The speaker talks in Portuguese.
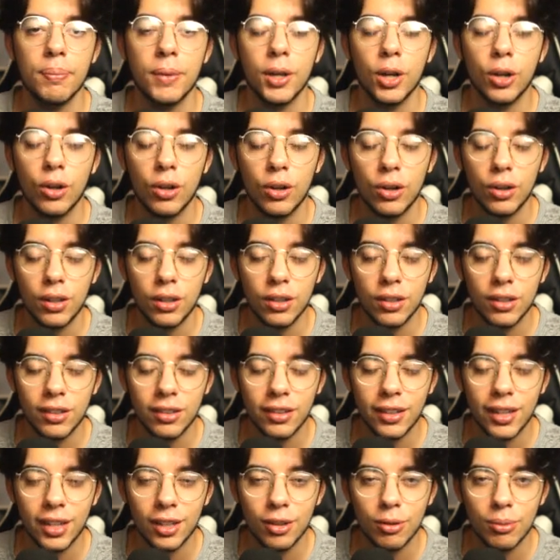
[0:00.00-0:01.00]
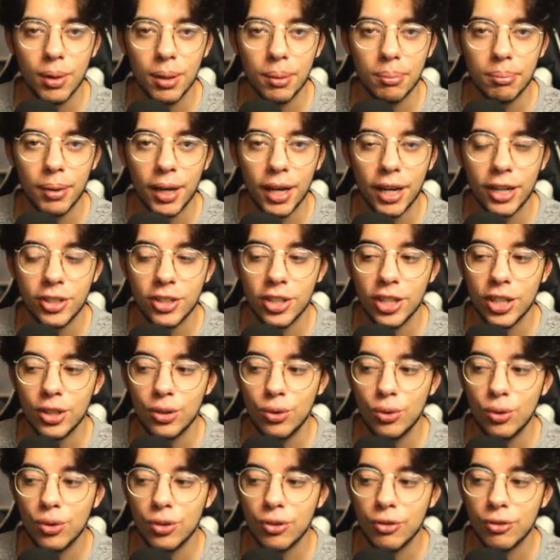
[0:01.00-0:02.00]
Agora eu quero entrar numa parte aí
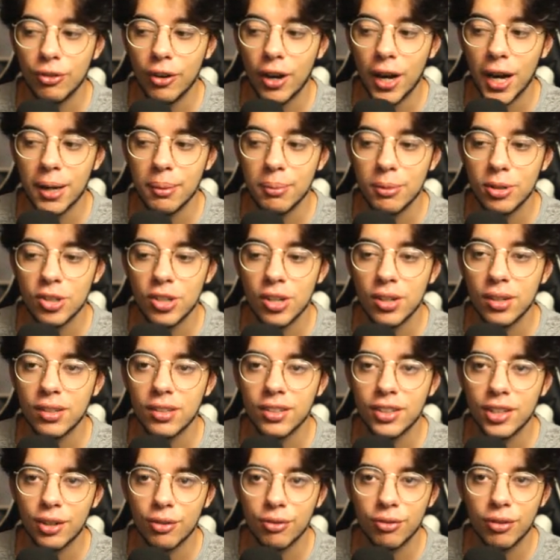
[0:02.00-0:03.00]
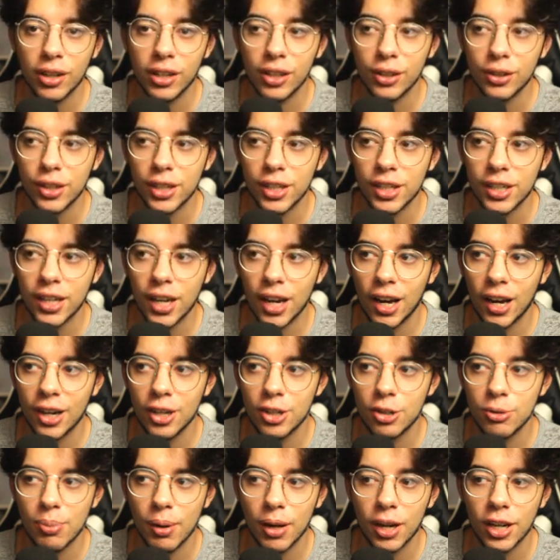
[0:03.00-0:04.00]
dos farms, já, já falando aí que a
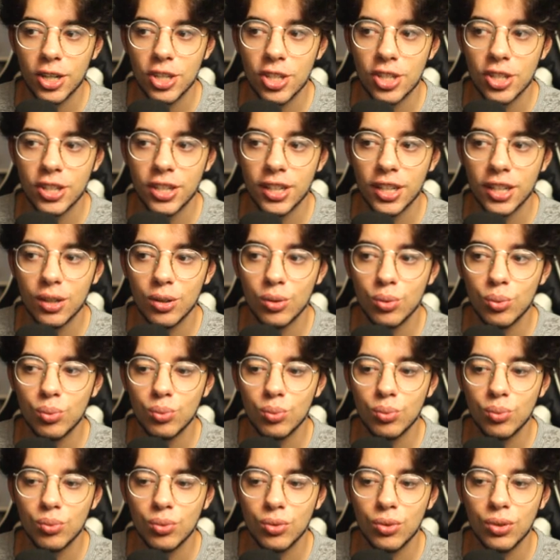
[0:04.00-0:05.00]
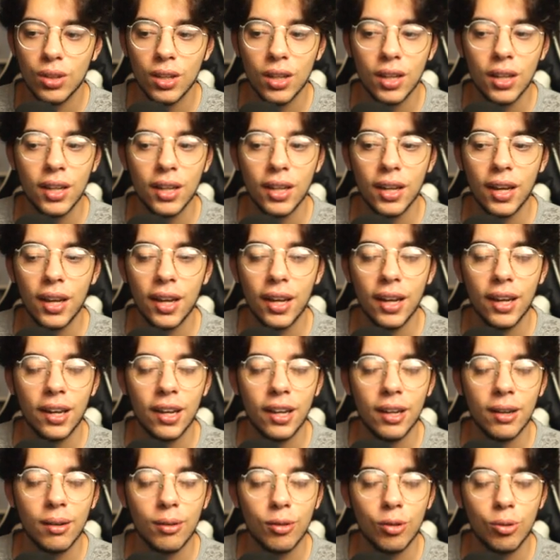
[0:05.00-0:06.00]
arte paladin tem alguns
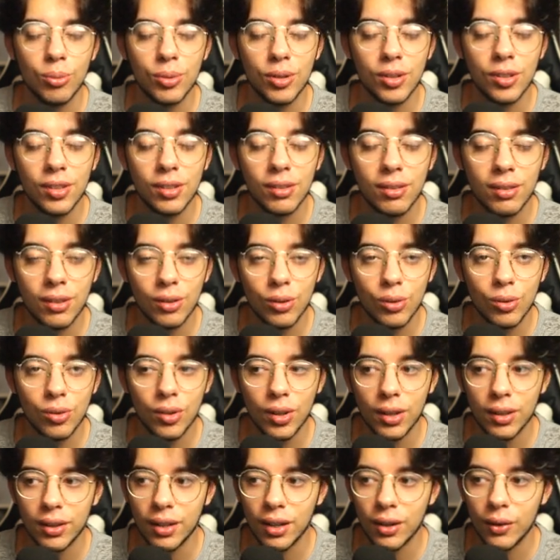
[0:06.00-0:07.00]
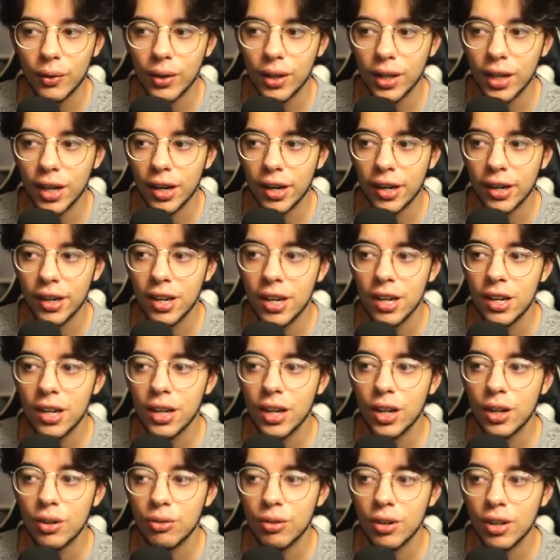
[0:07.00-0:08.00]
é, algumas skills que atacam em área,
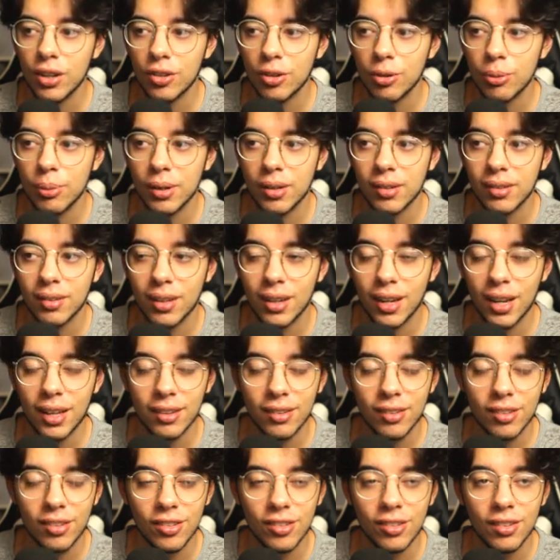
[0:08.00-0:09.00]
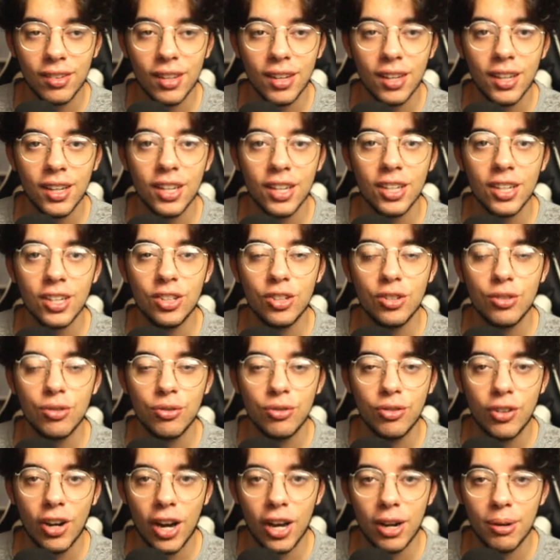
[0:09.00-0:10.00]
quero falar sobre as classes de
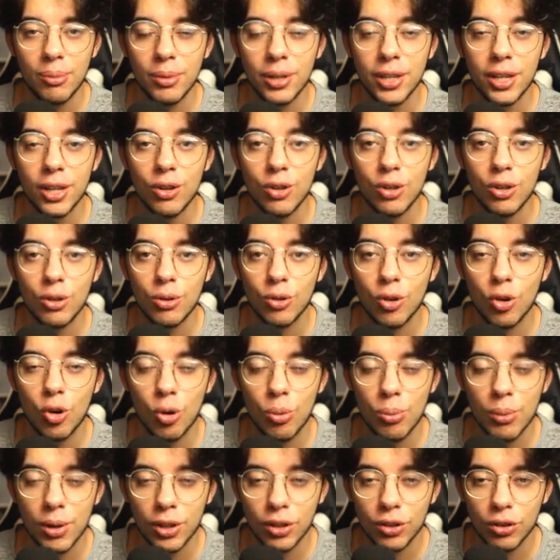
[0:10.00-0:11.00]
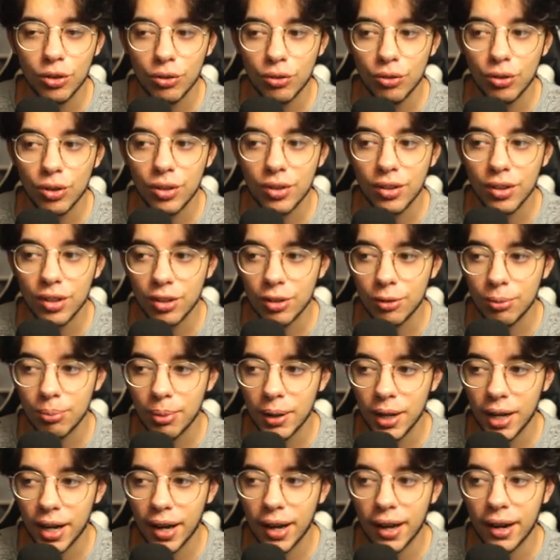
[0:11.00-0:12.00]
farm que eu recomendo vocês
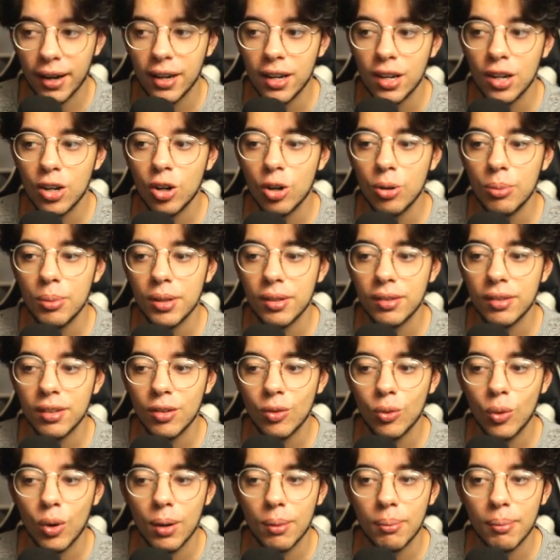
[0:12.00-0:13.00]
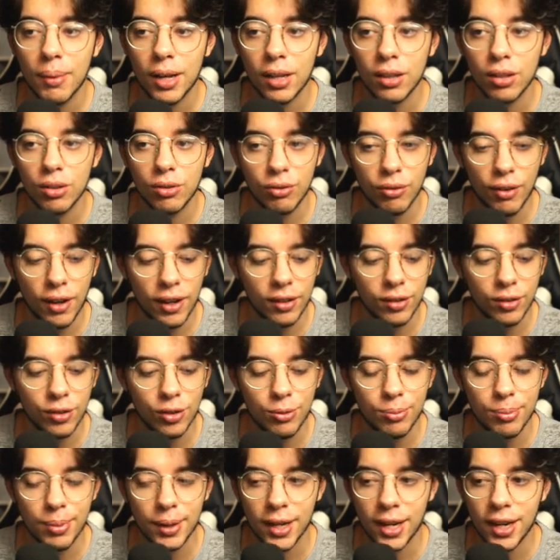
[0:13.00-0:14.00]
pegarem. Começando com a mais fácil
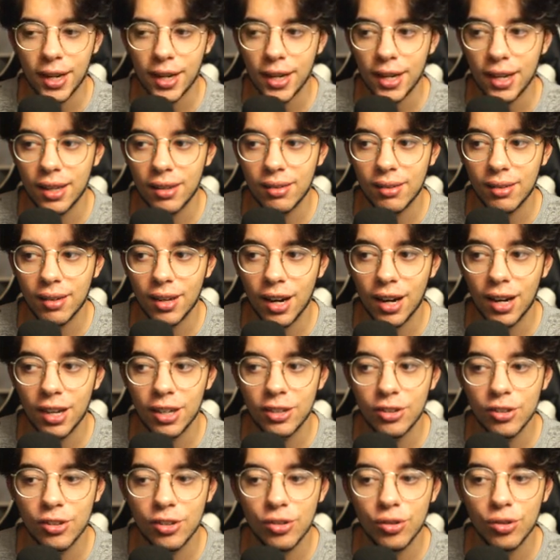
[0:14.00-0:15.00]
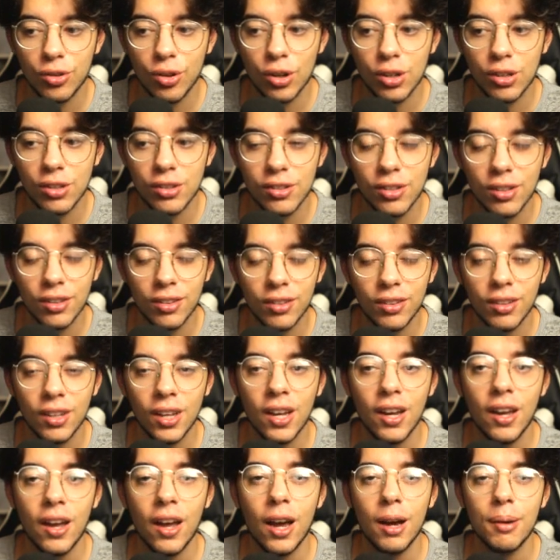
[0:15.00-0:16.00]
de pegar, que é Scarlet Sources.
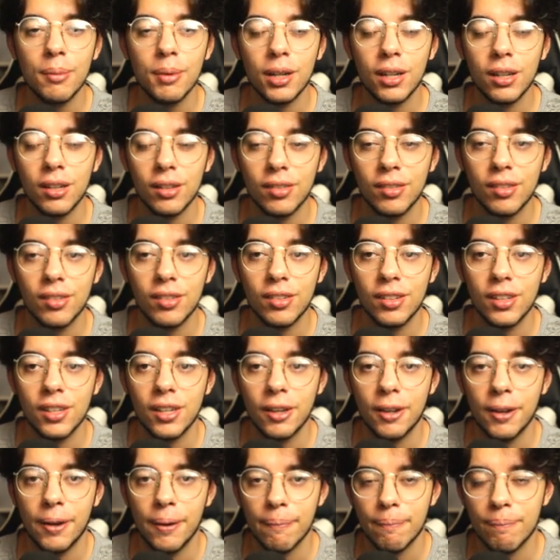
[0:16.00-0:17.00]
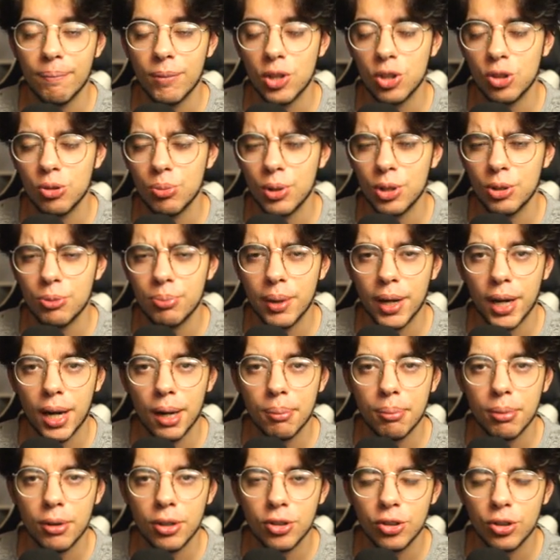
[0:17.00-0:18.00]
É uma classezinha que tu pode pegar
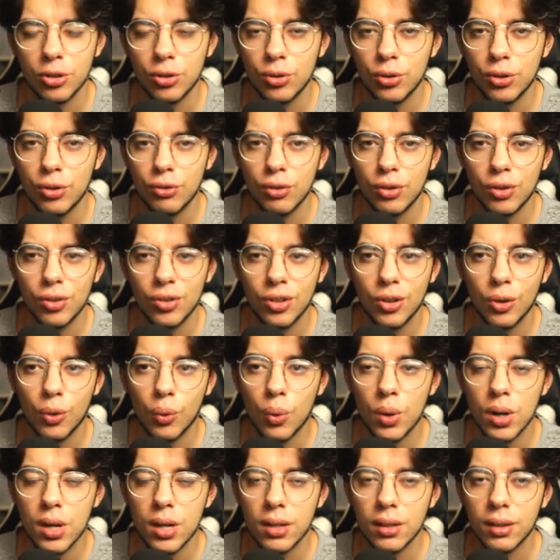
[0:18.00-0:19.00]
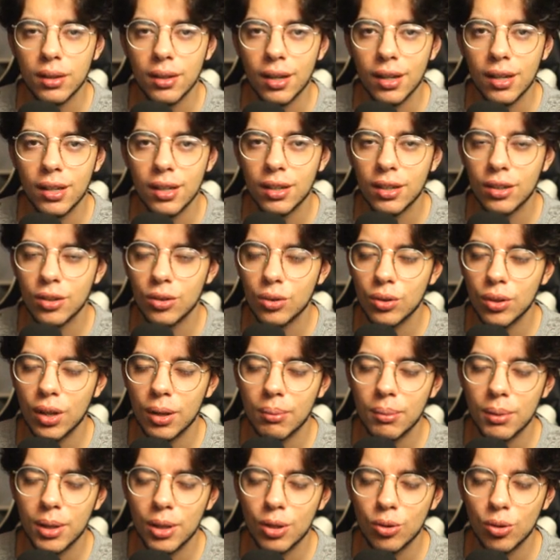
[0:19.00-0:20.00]
a partir do nível 50 aí, que tu tá
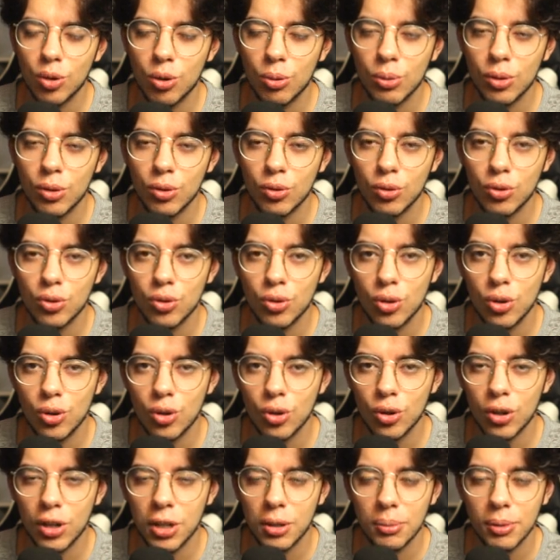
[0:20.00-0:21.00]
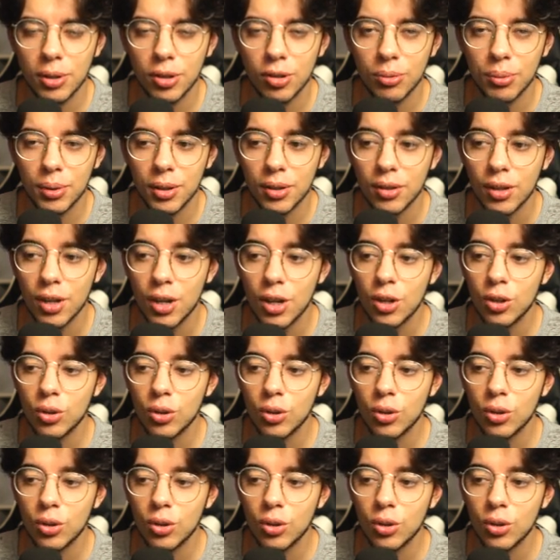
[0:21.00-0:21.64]
meio no começo do jogo ali mais ou menos.